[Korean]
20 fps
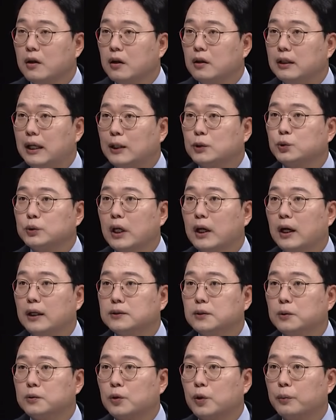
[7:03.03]
나중에
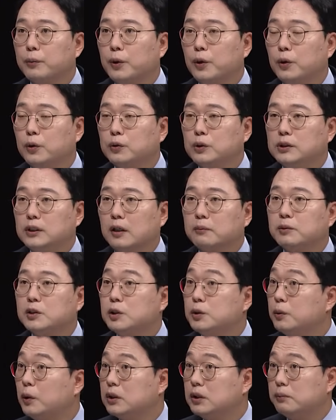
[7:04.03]
가서 그러면 이상민
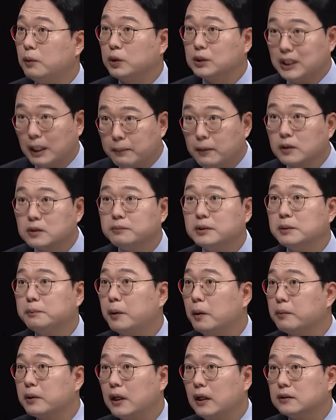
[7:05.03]
의원이 뭐
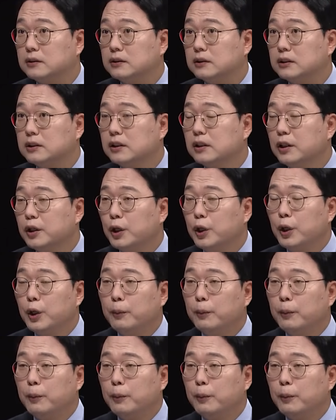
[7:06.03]
차별금지법이라든지